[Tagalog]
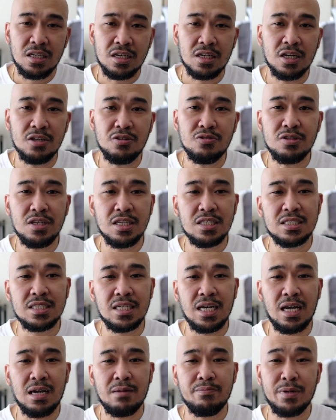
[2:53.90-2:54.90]
Ganun din
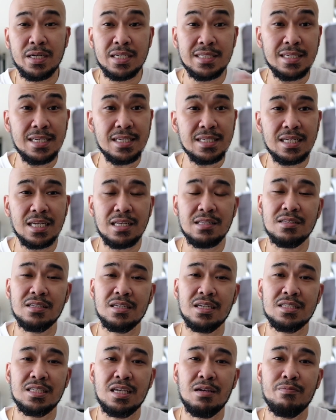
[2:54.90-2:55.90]
sa pagsisid.
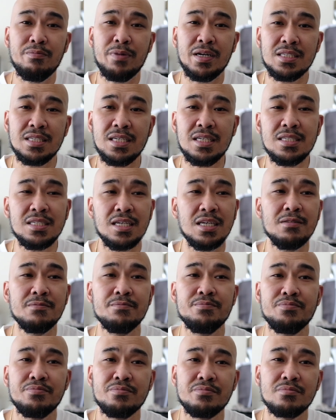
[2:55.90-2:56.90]
Kasi yung pagsisid,
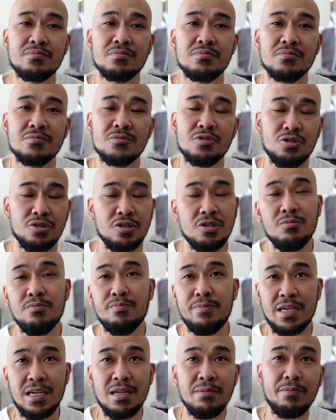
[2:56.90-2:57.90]
o yung
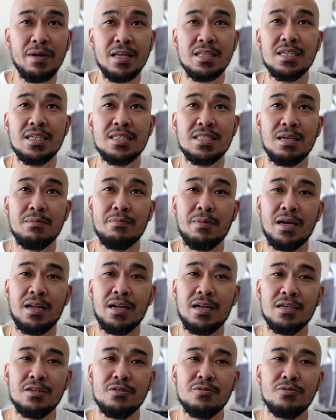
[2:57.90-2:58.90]
paglipad kasi
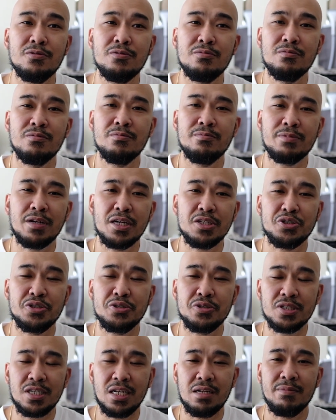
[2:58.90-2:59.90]
parang yung pressure
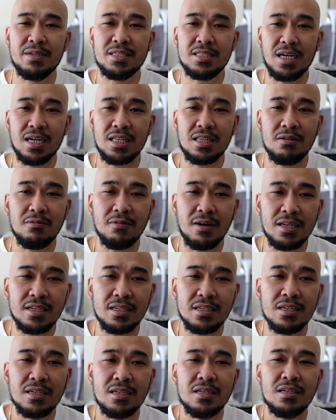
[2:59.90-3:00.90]
nyo sa labas ng katawan